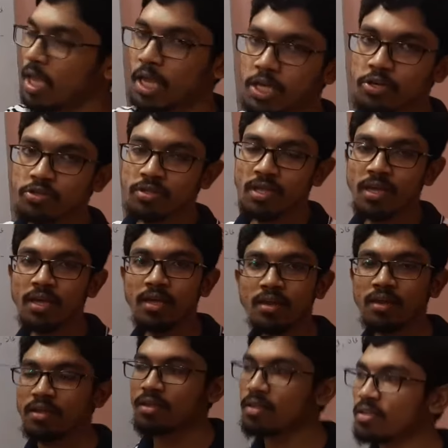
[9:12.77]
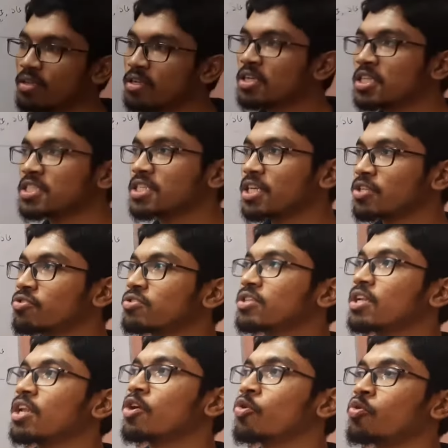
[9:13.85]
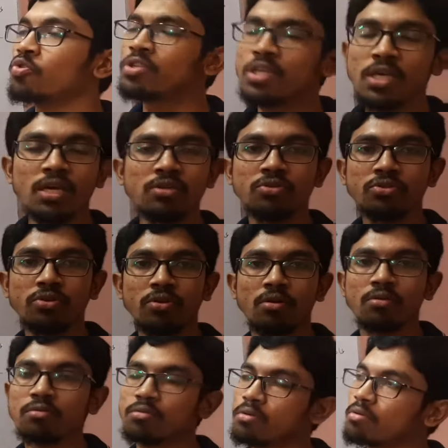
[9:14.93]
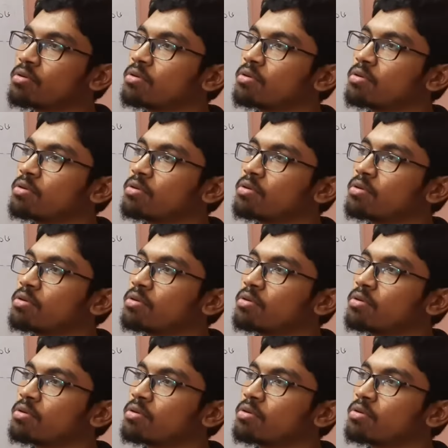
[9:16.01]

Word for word: এই অধ্যায়ের সৃজনশীলের অধিকাংশ অঙ্ক